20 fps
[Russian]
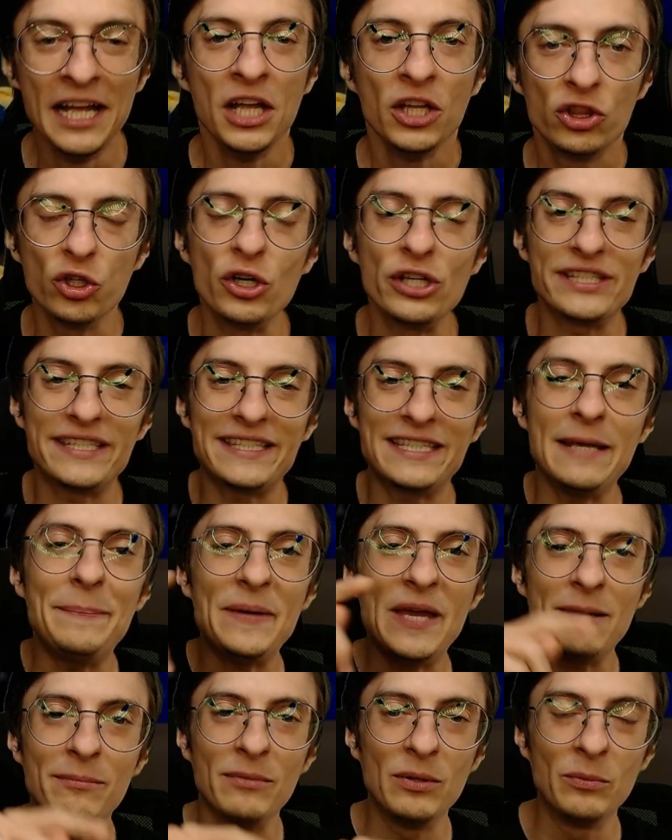То есть
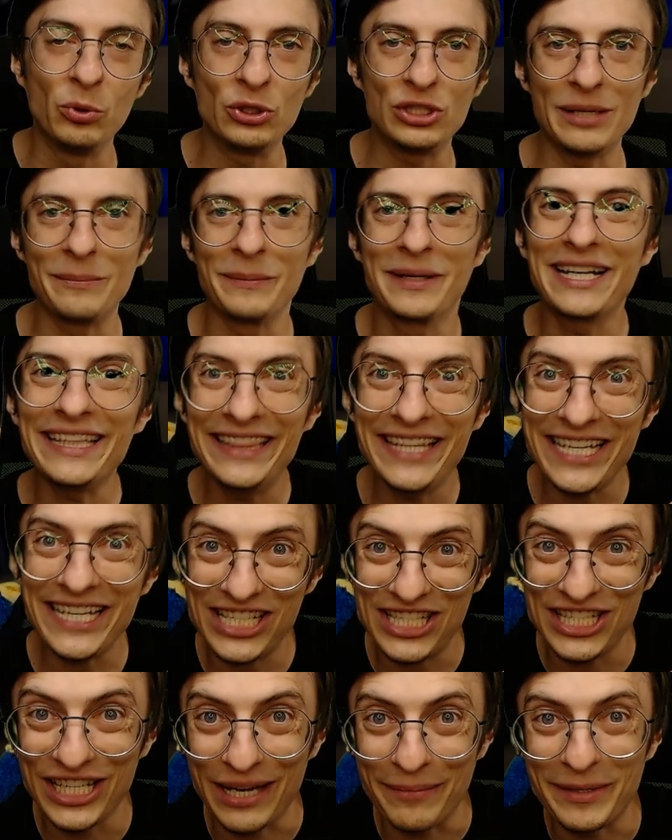теперь мы будем
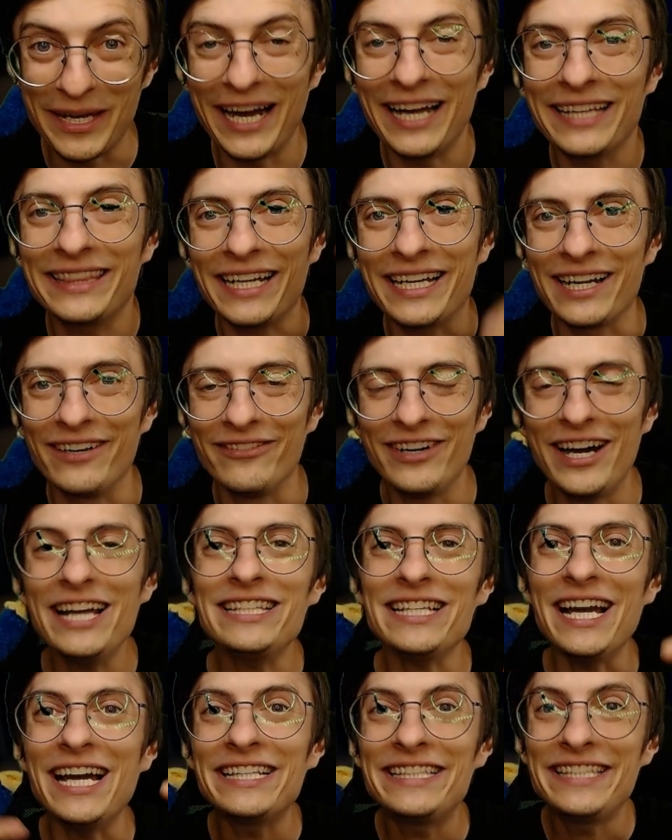КТшниками
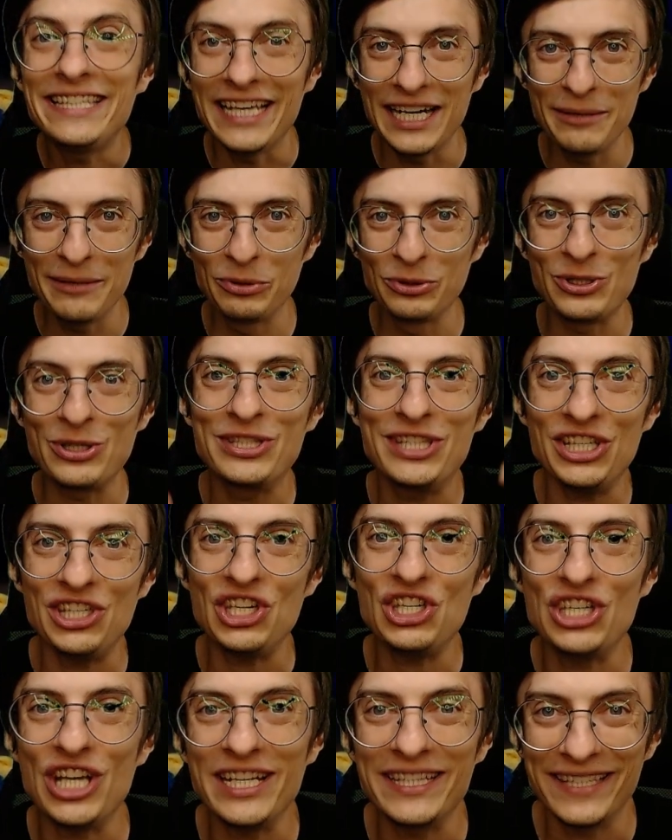атаковать, а тиры будут
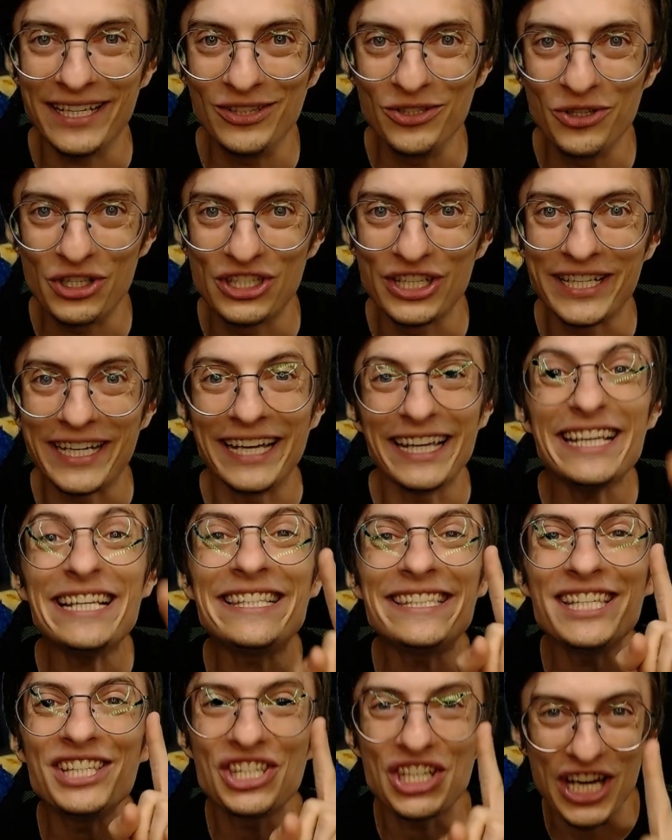защищать заложника. И
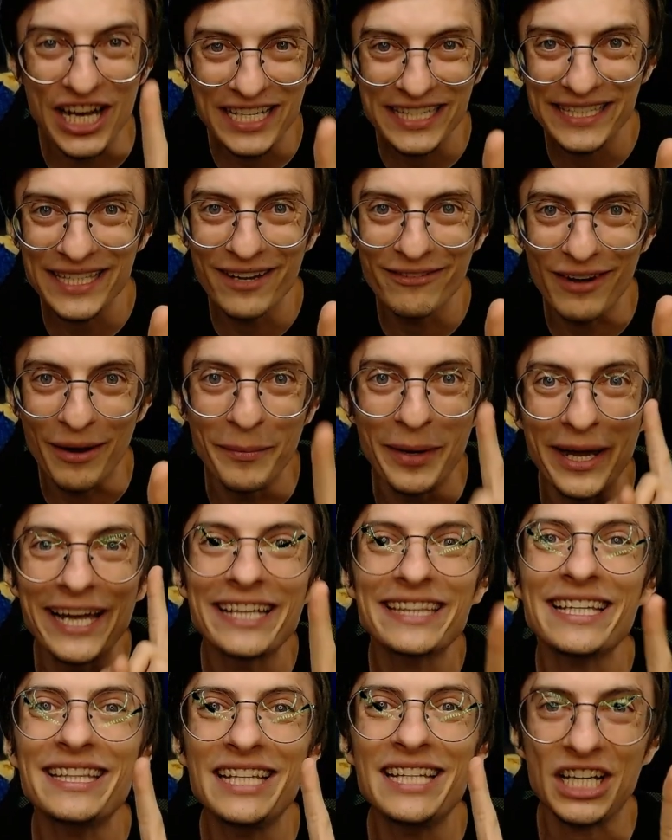сейчас я вам
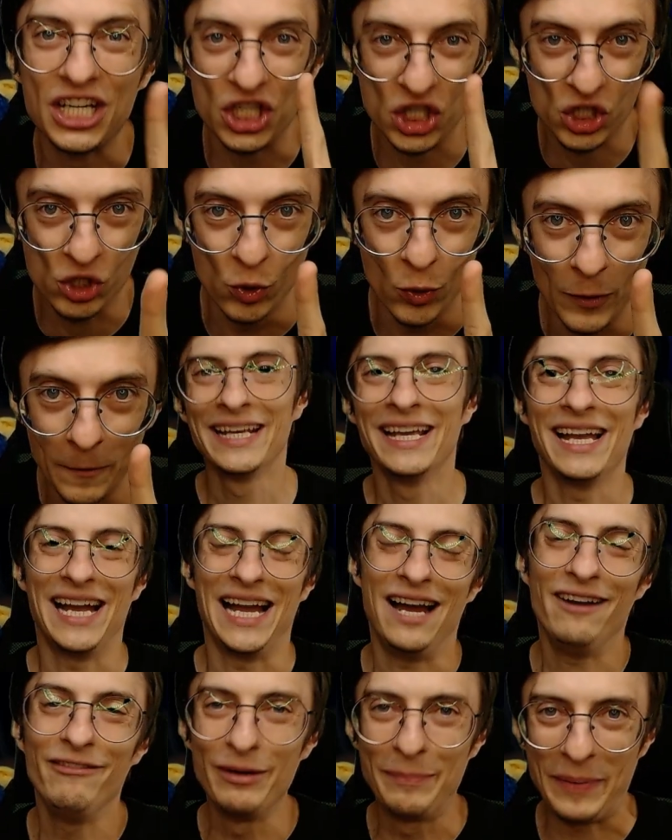это докажу.
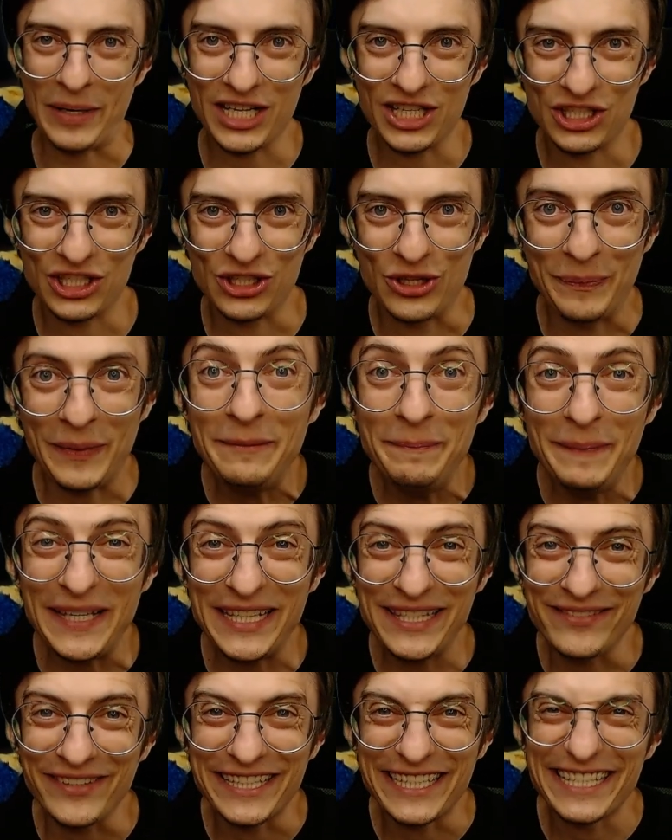А вы пока что
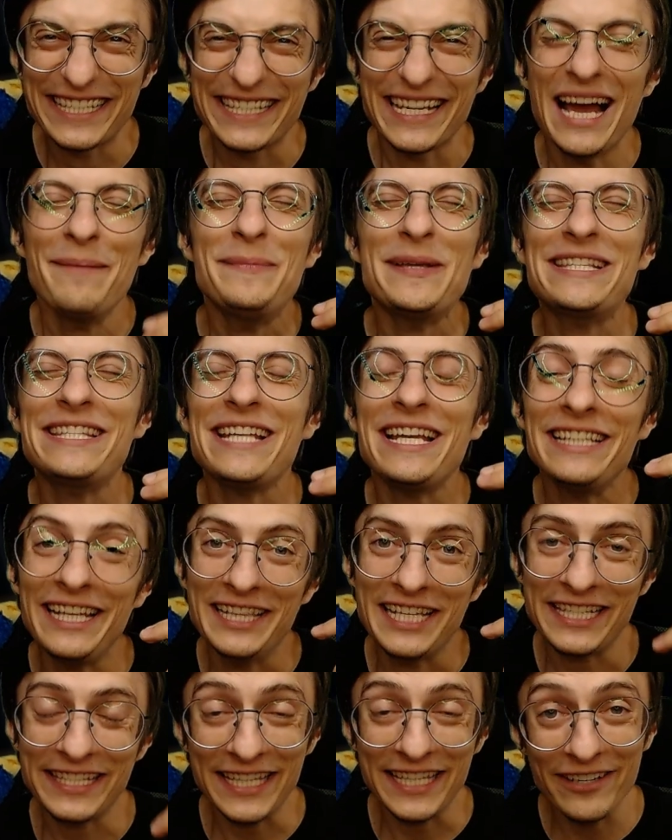подписывайтесь,
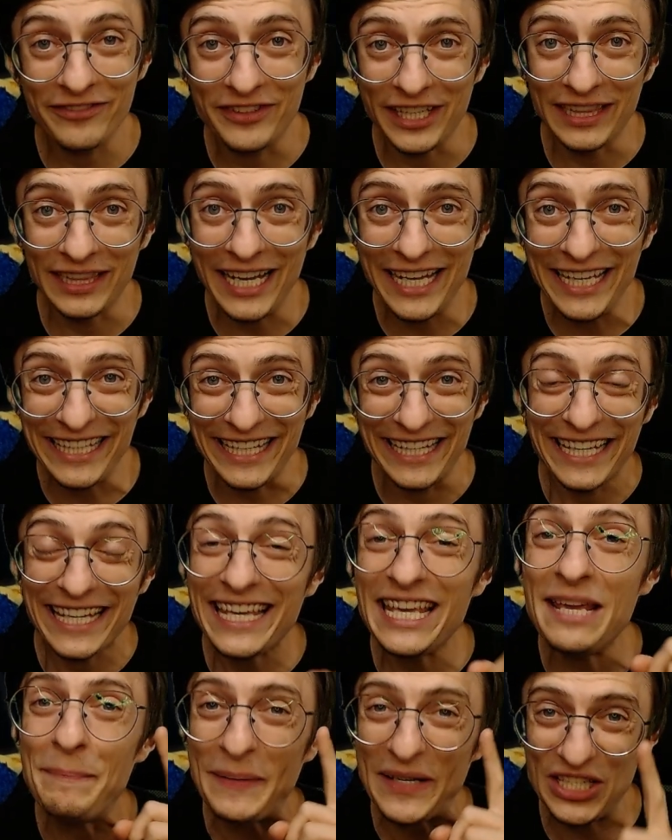обязательно ставьте лайки
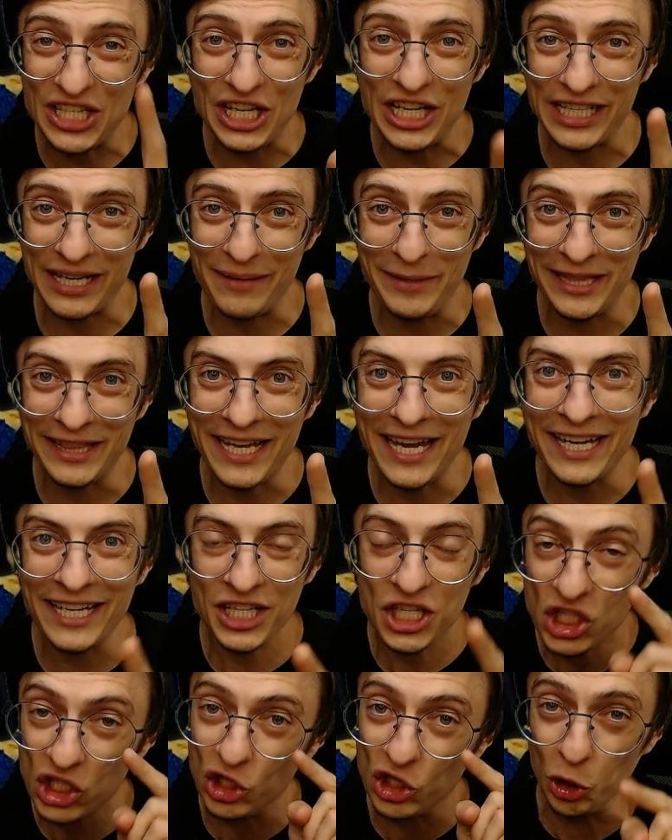и пишите комментарии,
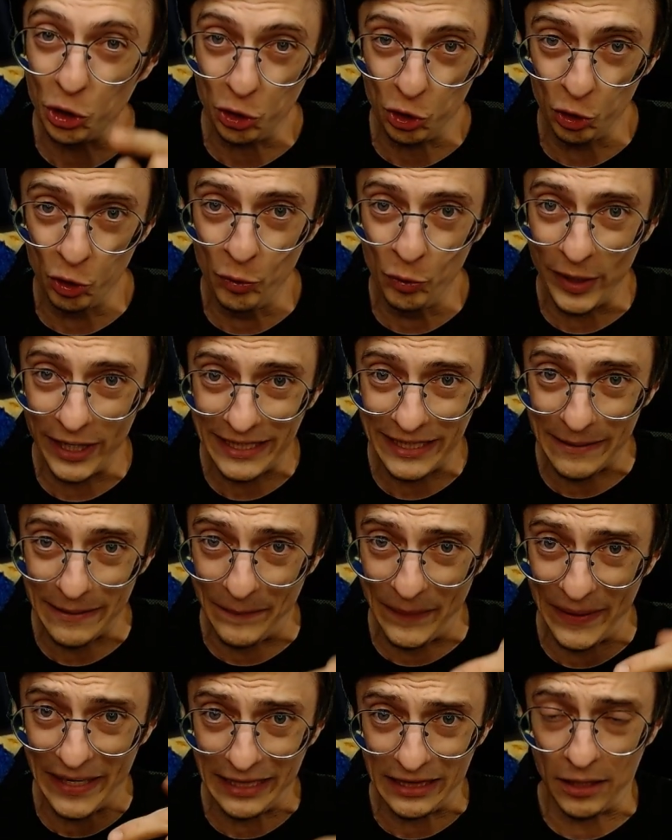что думаете
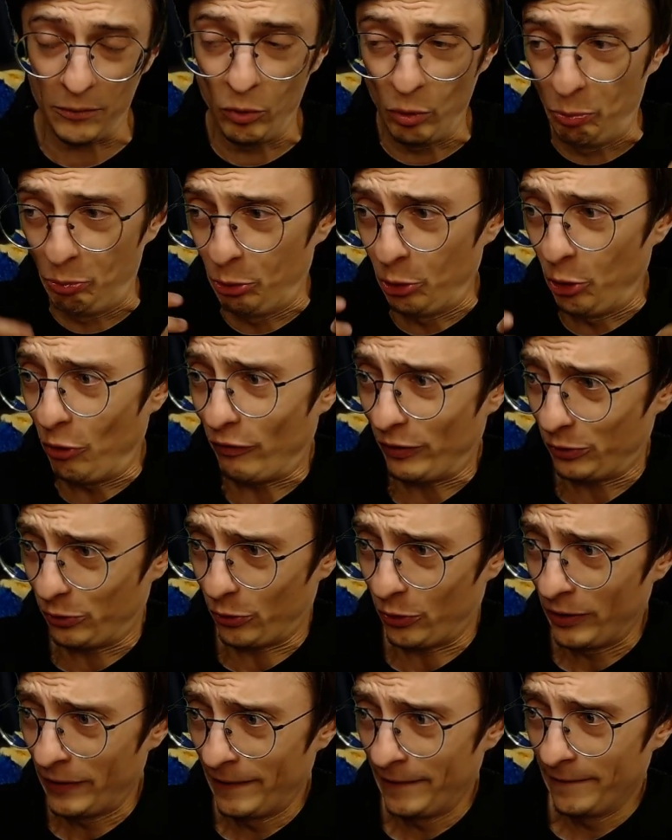по этому
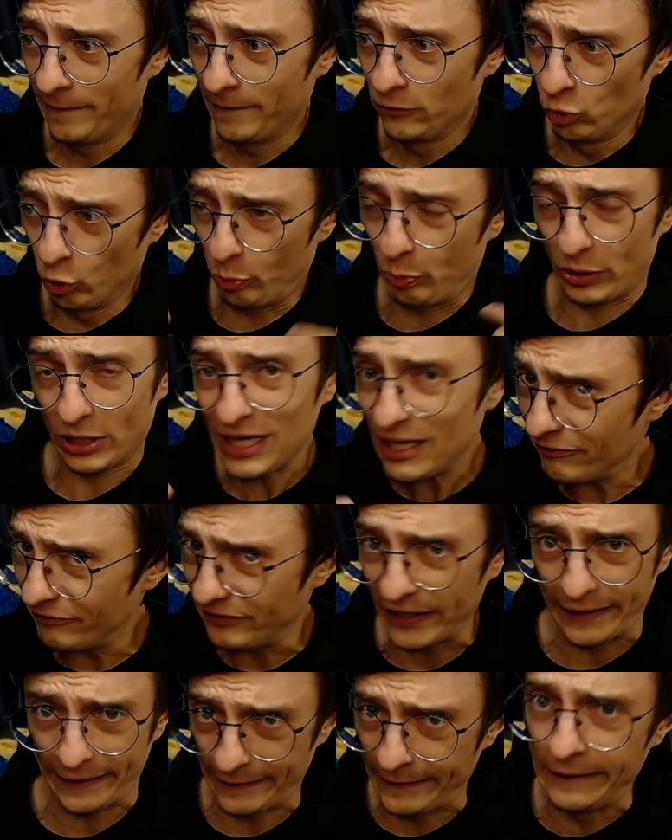поводу. Ну, прав
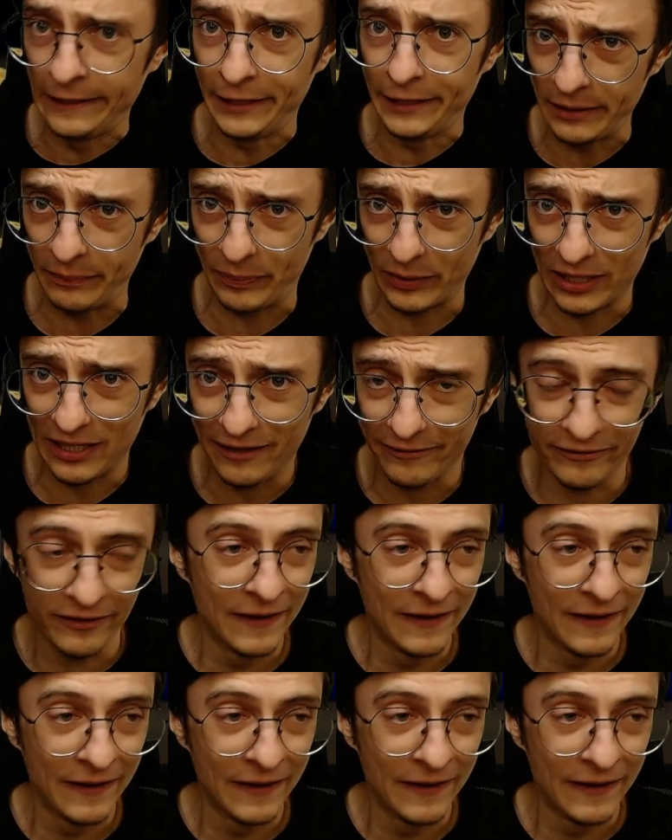я или не прав?